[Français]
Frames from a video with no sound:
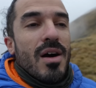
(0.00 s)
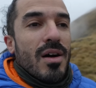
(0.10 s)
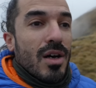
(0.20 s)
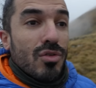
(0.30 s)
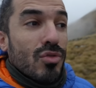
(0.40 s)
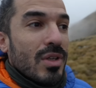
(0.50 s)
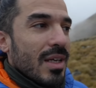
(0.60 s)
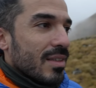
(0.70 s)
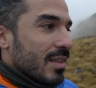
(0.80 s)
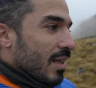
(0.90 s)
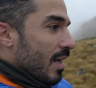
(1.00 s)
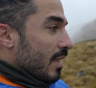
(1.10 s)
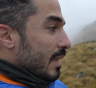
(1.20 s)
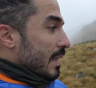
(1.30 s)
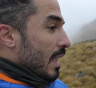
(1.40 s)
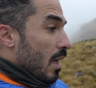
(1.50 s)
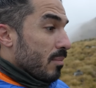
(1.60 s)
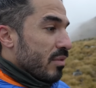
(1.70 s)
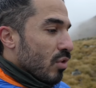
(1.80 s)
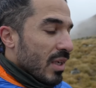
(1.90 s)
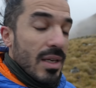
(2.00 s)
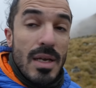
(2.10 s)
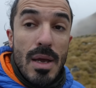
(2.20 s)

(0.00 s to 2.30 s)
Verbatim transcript: en randonnée, etc., en bivouac.